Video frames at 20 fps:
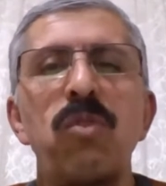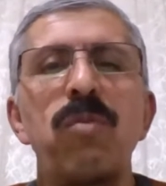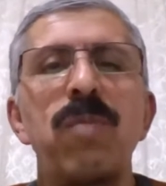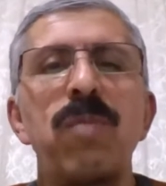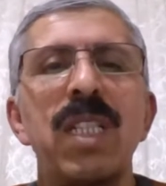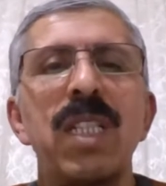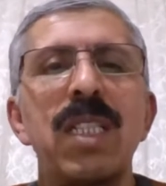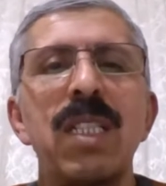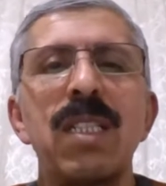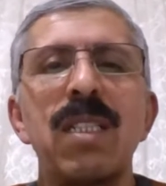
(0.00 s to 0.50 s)
Bu
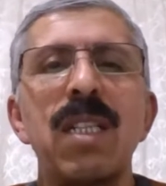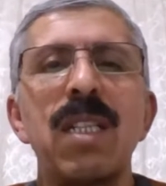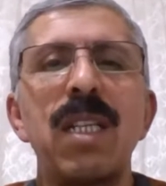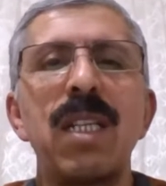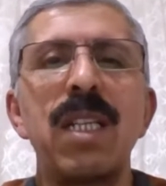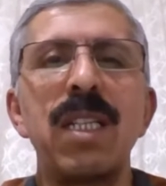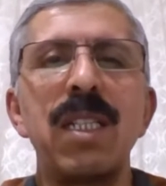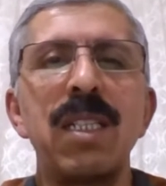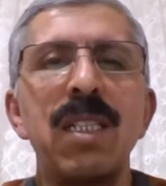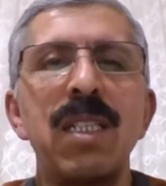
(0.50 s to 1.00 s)

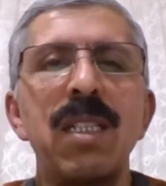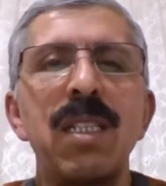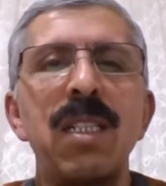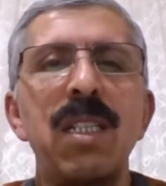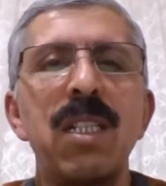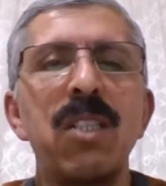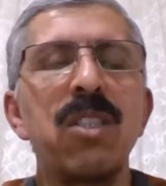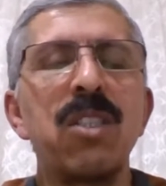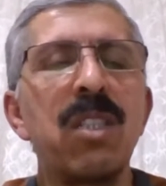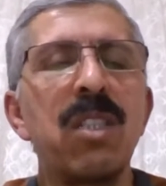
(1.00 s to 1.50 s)
medreseleri
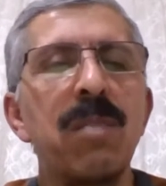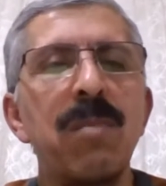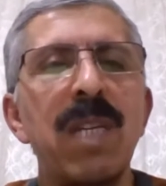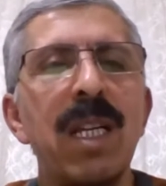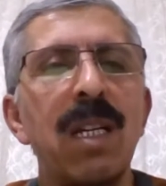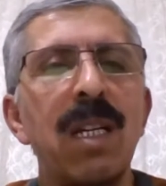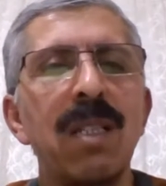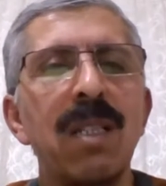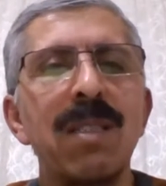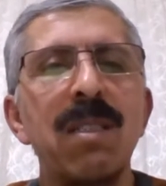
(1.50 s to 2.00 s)

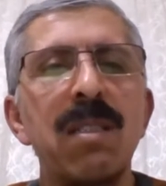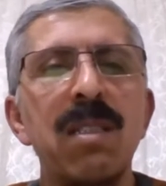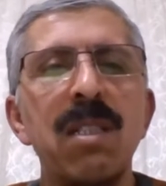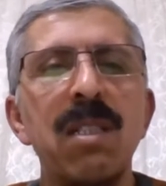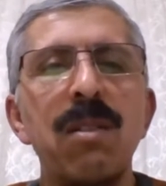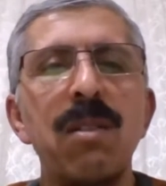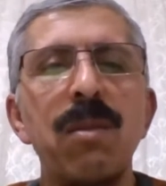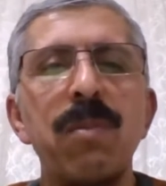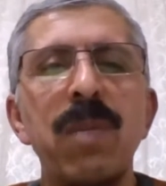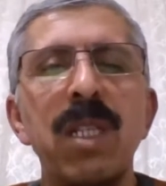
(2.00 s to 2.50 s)
iyileştirme, asıl
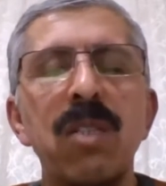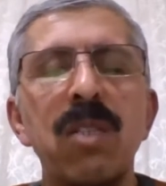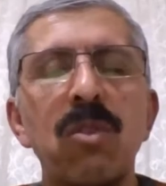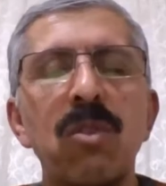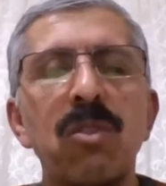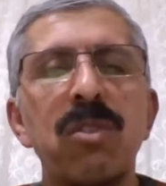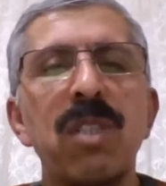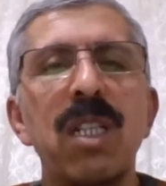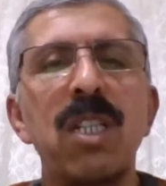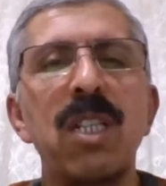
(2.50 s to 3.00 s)
sebepleri
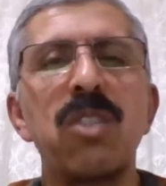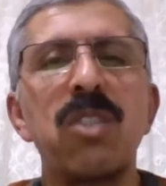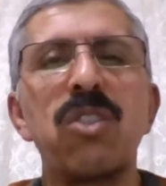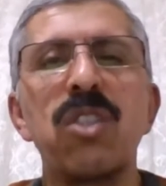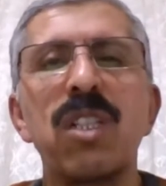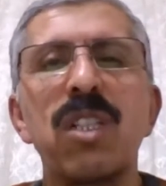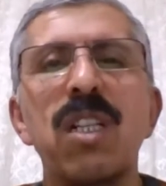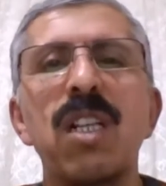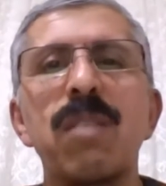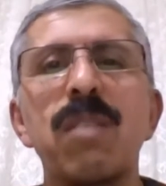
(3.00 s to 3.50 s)
ortaya
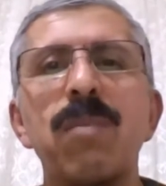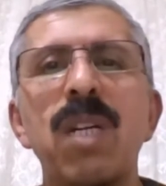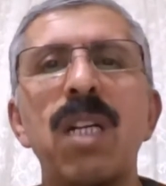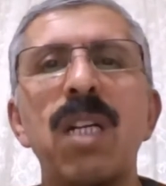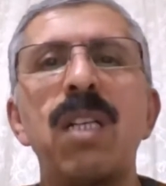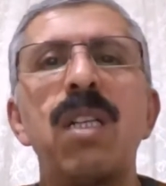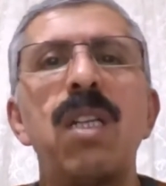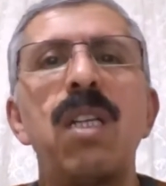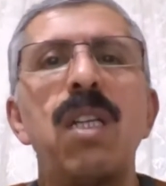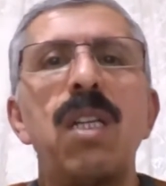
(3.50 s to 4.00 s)

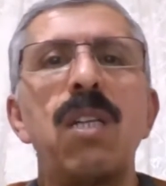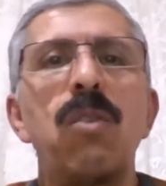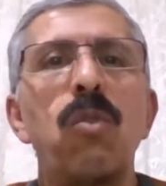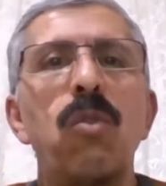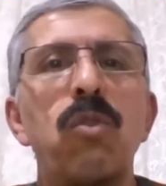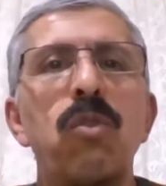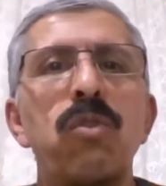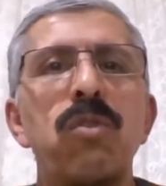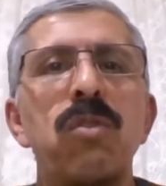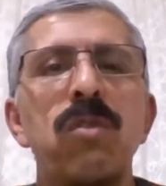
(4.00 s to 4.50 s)
çıkarma,
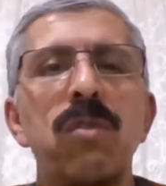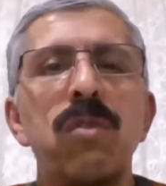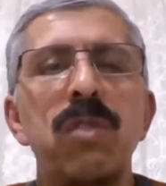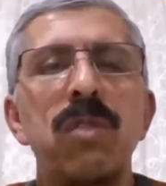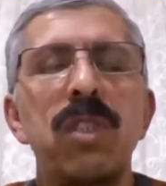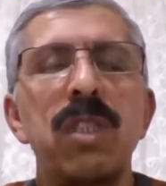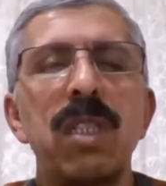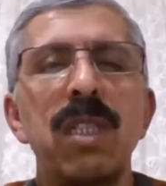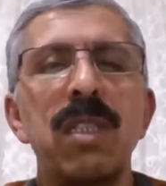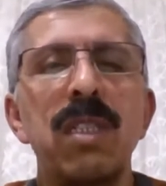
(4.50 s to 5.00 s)
onu
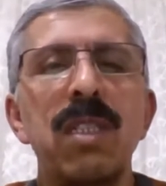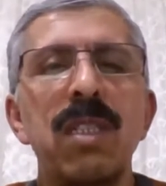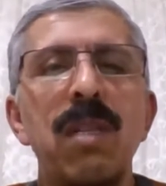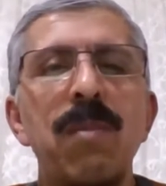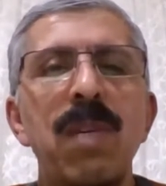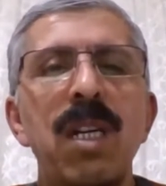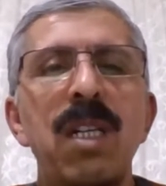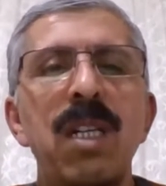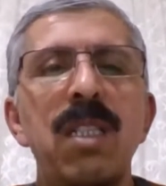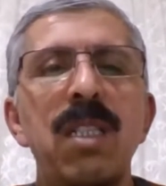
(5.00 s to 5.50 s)
işte
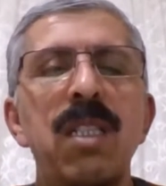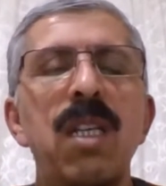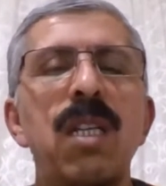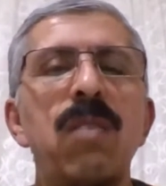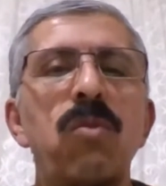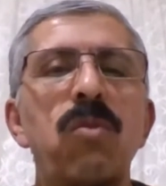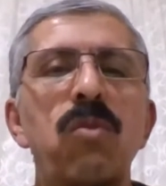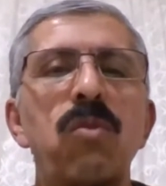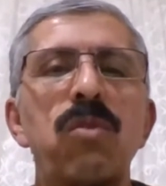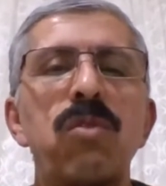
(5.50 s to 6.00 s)

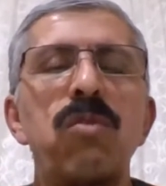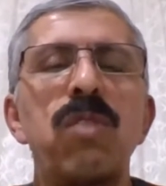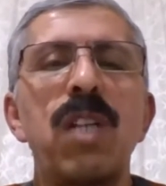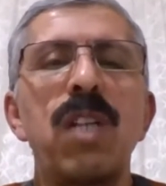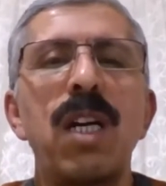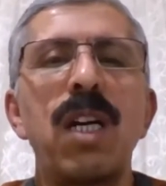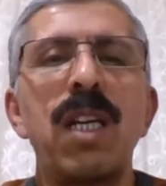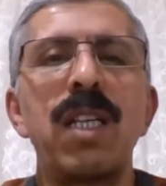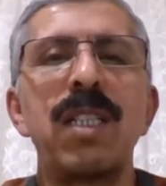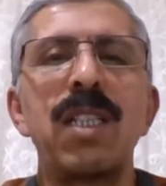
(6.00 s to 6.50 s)
zamana uygun
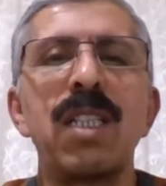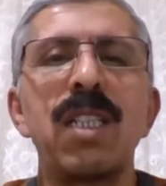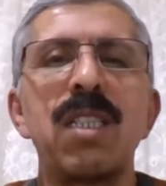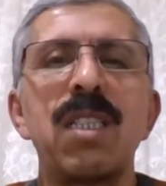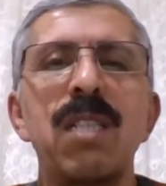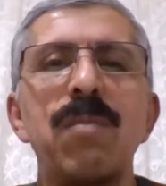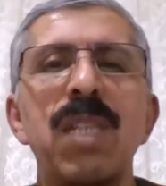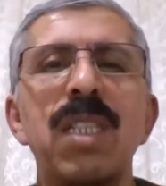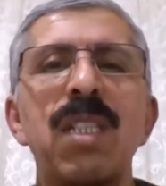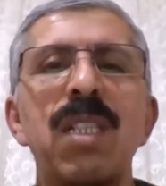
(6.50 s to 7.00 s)
hale
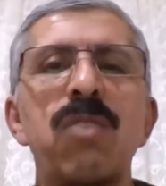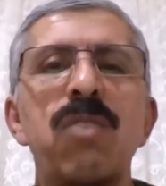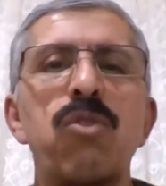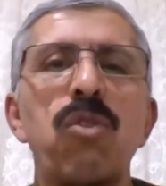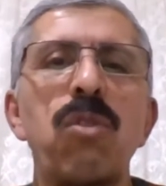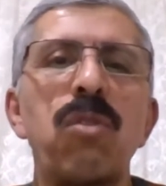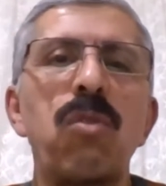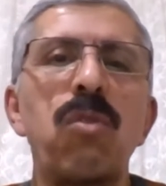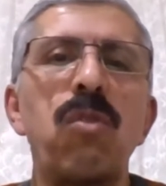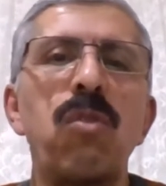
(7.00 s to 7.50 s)
getirmeden
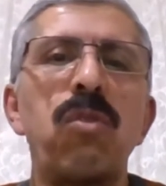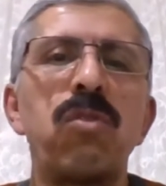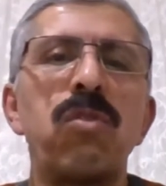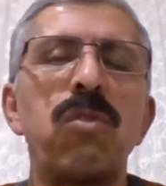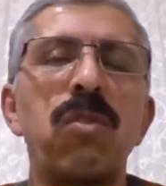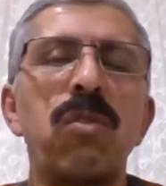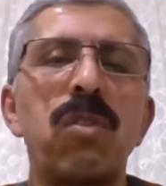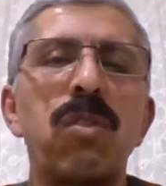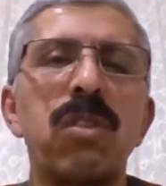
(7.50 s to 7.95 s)
çok onu